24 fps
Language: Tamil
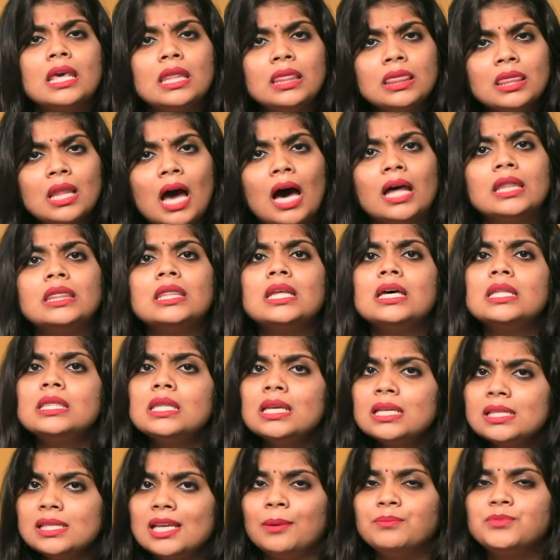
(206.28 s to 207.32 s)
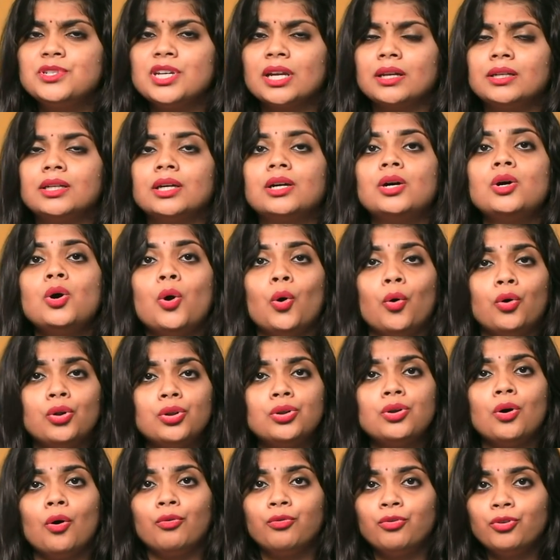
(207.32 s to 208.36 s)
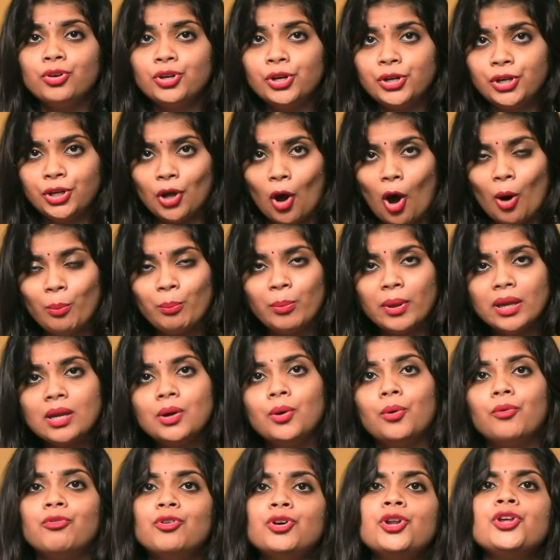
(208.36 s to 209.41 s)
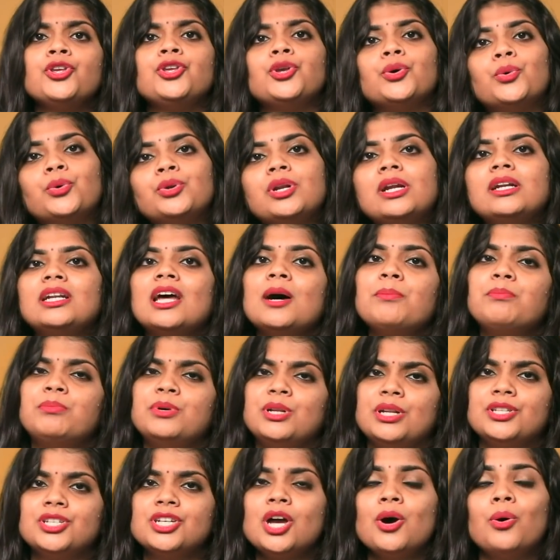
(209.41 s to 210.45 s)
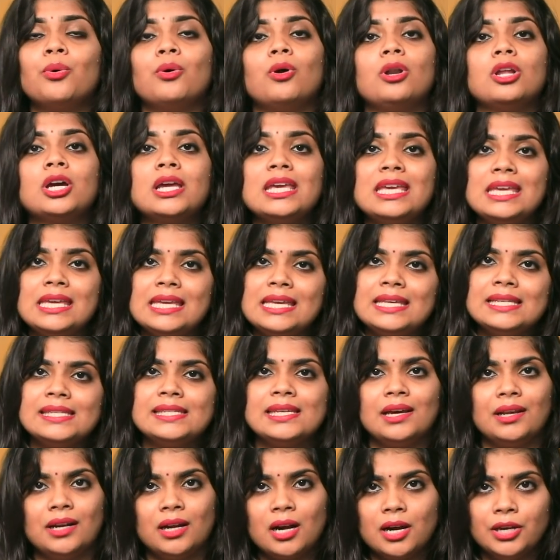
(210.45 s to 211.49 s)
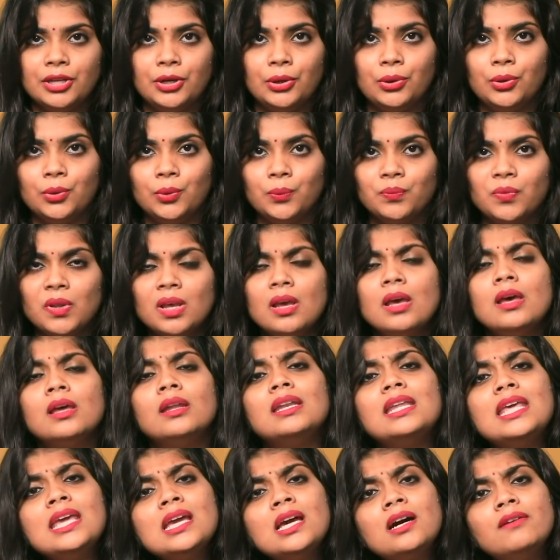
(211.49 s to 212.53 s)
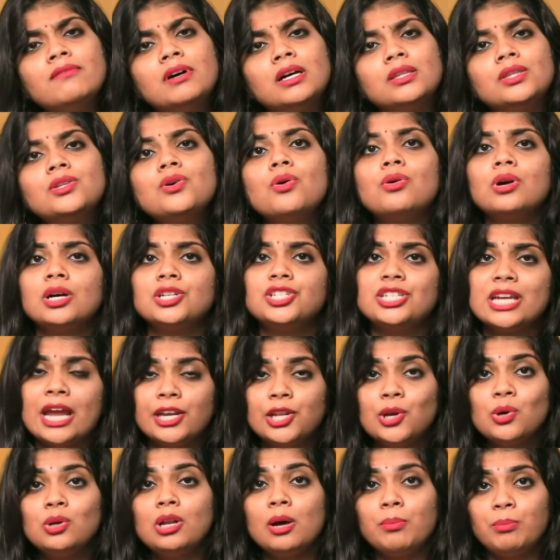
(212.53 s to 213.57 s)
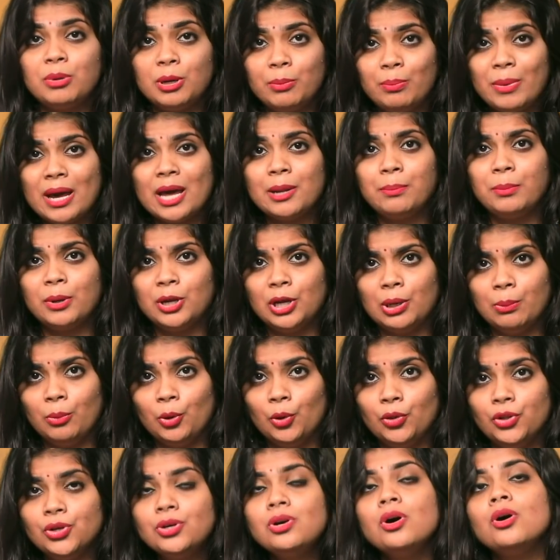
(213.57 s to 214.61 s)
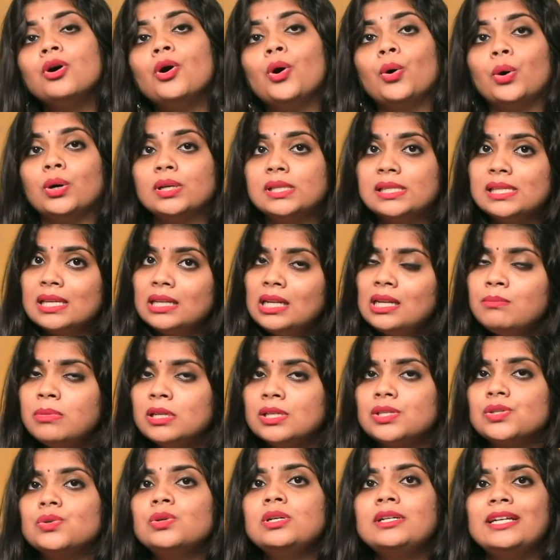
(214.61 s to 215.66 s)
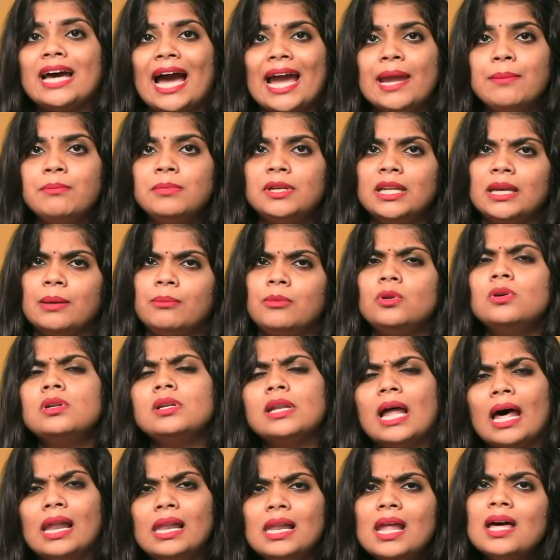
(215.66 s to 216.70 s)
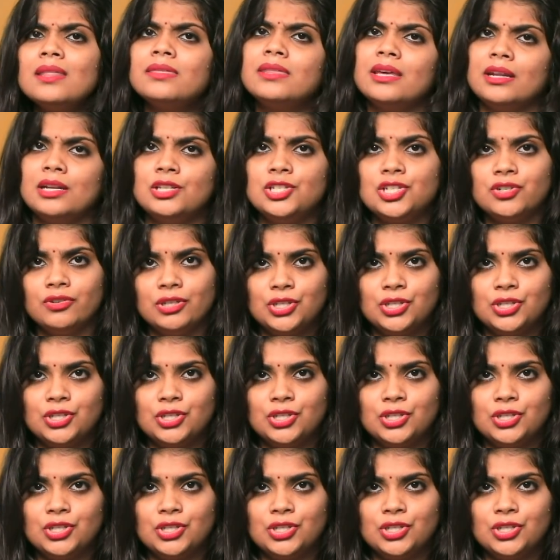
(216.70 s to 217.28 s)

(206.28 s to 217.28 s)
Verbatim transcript: இந் அந்தந்த சப்ஜெக்ட்டுக்கு ஒரு ஒவ்வொரு டாபிக் ஒவ்வொரு யூனிட்டாக பிரித்தா உங்களுக்கு ஈஸியராக இருக்கும் நீங்கள் வந்து உங்கள் ஷெட்யூலை ப்ரிப்பேர் பண்ணும்போது உங்கள் சிலபஸும் டைம் டேபிளும் நல்லா தெரிஞ்சு